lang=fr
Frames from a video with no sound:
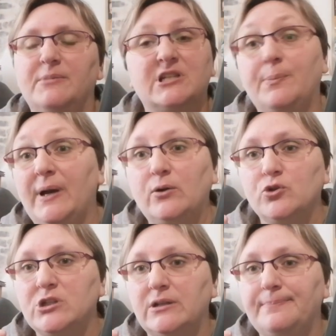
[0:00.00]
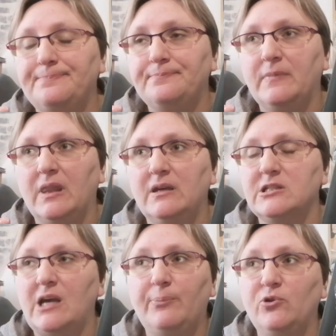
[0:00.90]
mais j'ai pas accroché.
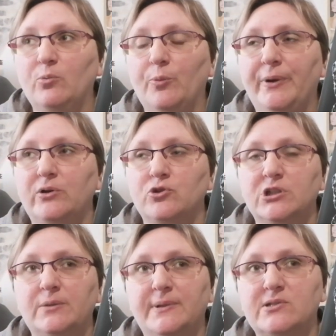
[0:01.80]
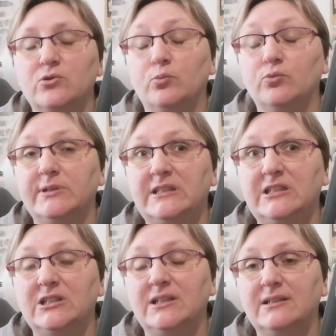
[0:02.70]
J'ai absolument pas accroché parce que bon, ben
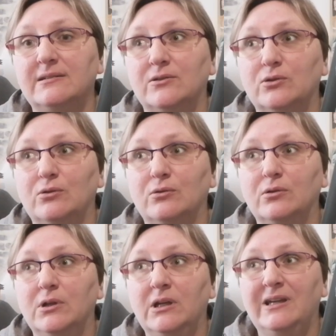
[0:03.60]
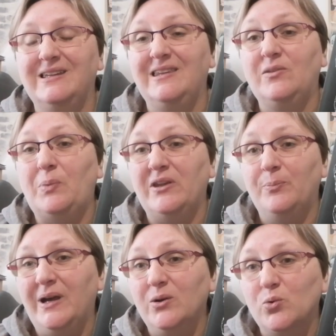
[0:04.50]
déjà. Euh, il se passe
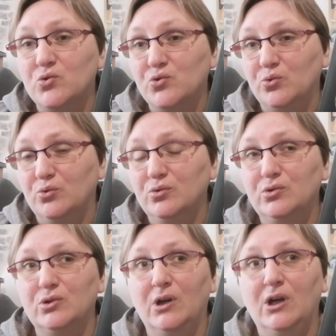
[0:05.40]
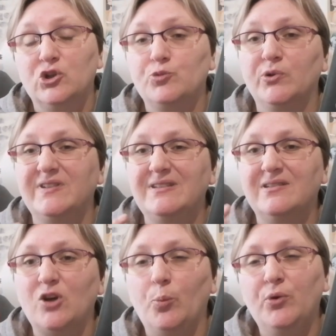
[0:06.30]
pas grand chose. Je pensais que
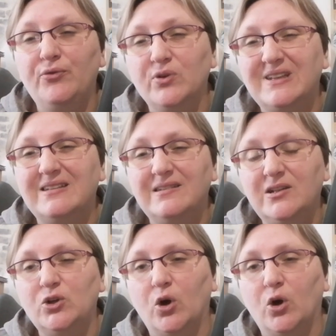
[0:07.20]
c'était un peu fantastique